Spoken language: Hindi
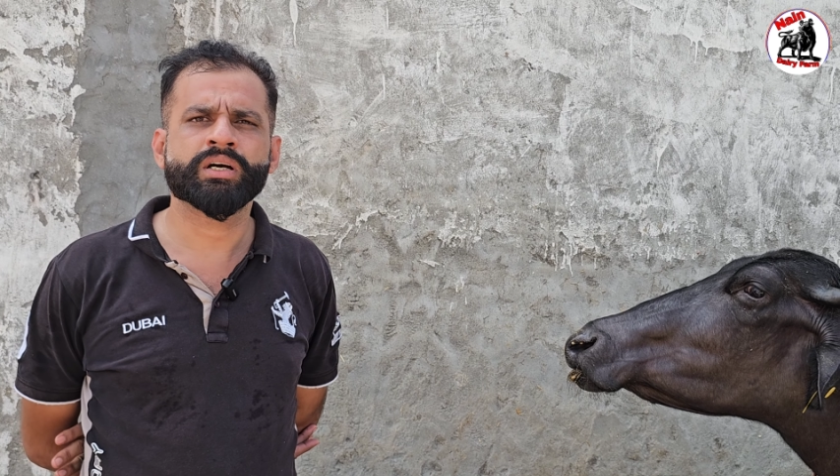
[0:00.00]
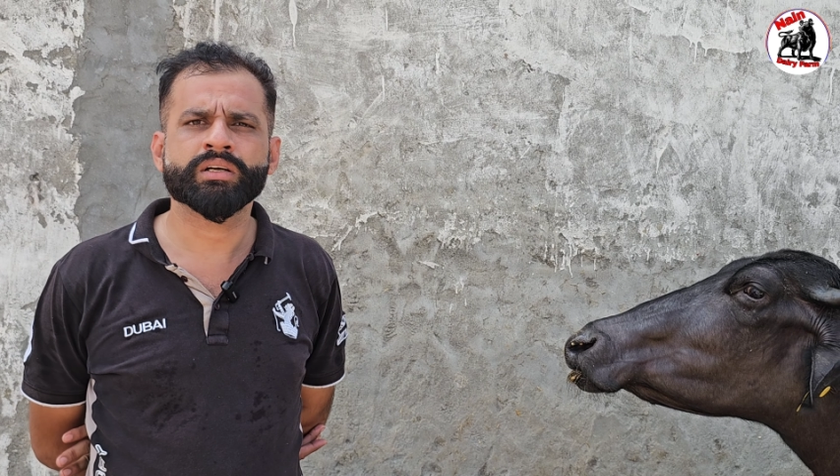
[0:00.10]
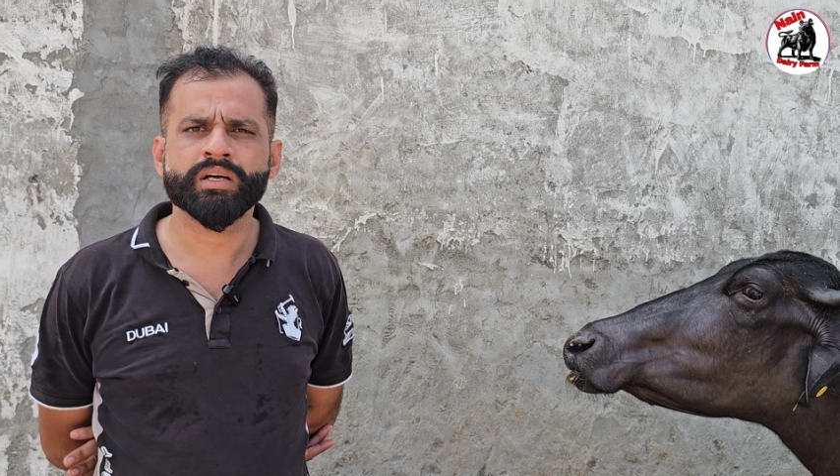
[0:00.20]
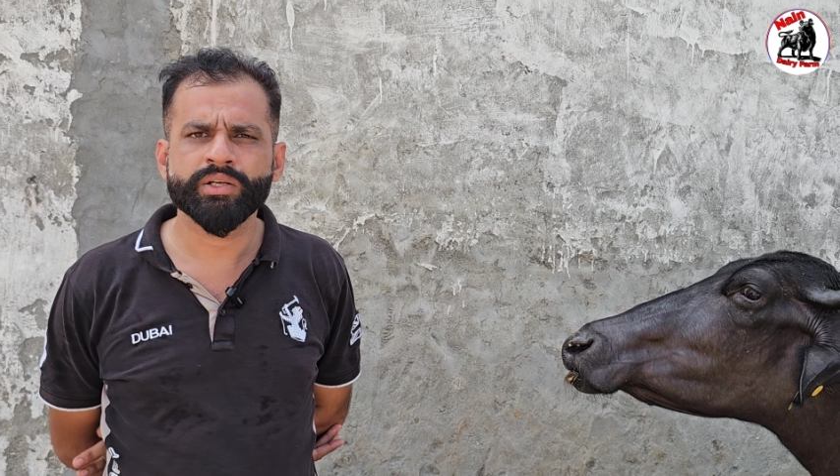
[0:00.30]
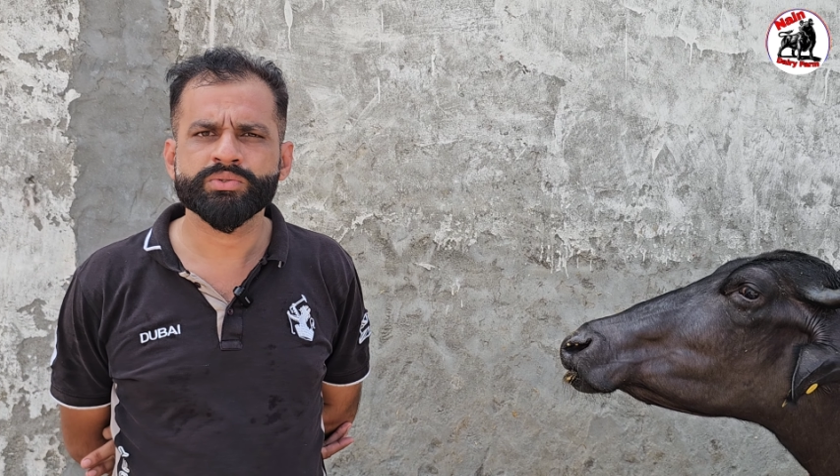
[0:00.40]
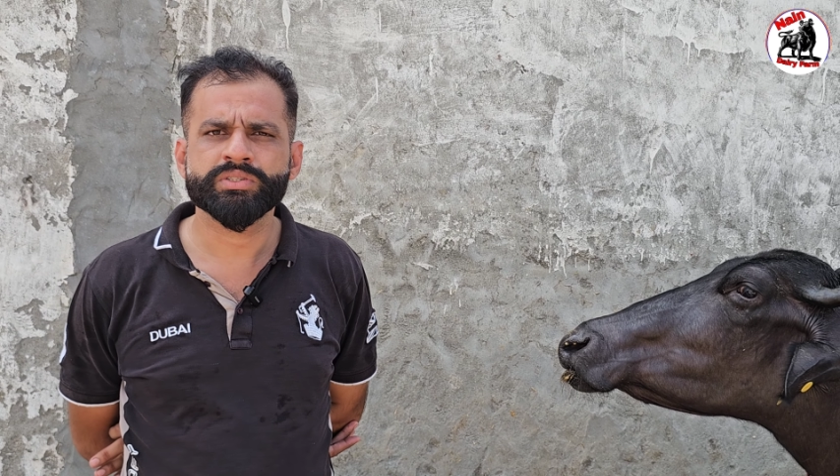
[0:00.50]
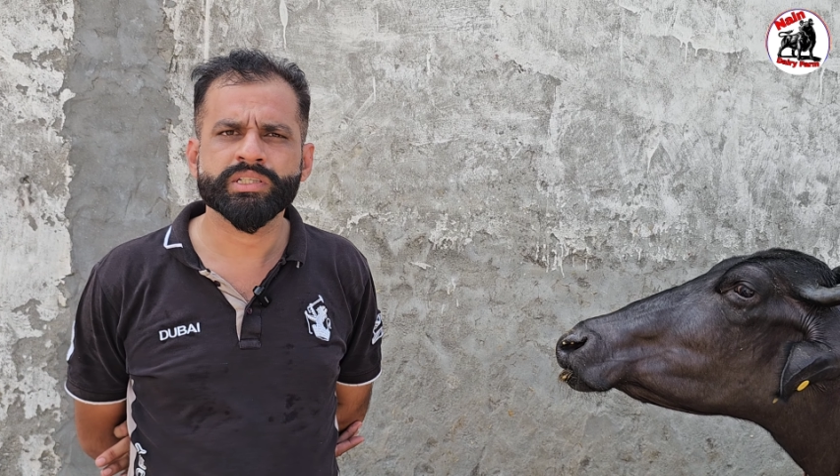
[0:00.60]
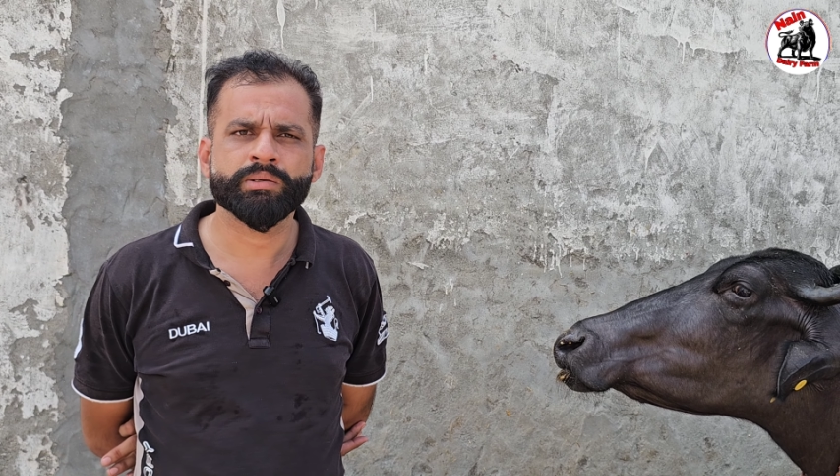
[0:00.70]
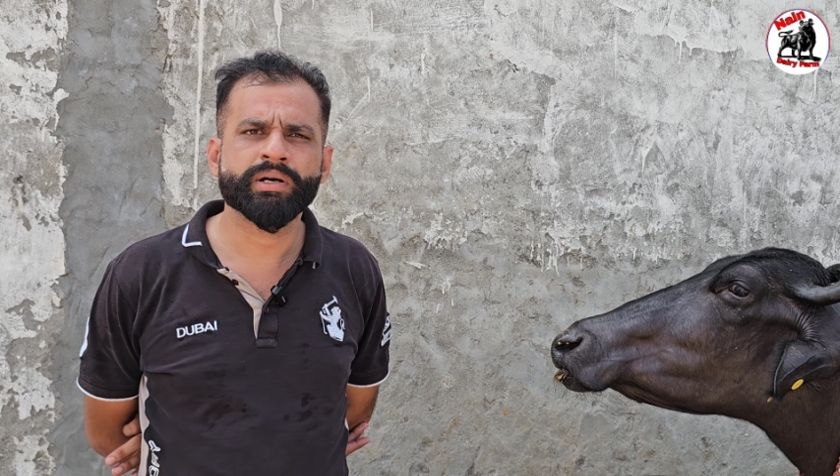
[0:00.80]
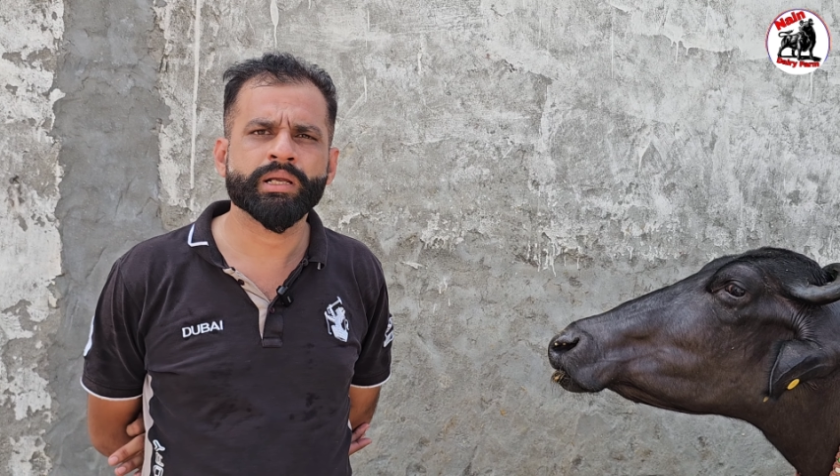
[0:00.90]
जानकारी उस
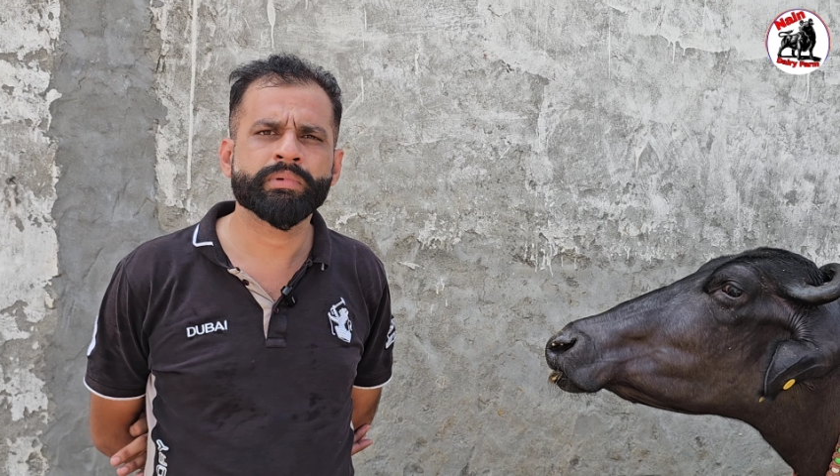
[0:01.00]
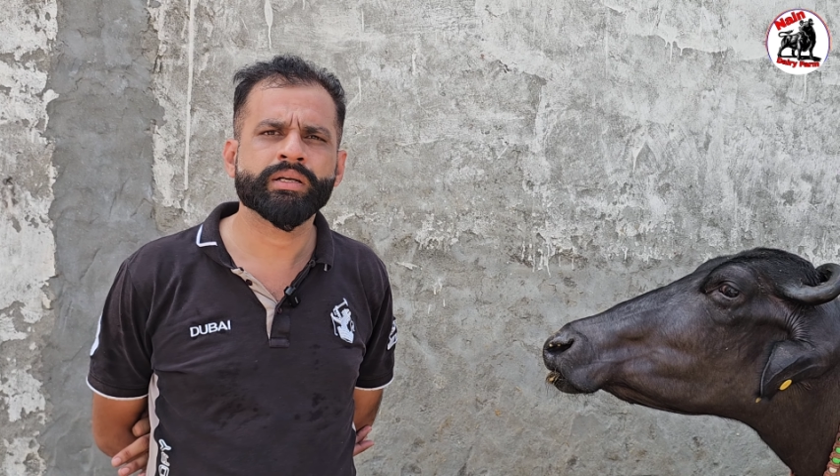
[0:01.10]
चीज़ के बारे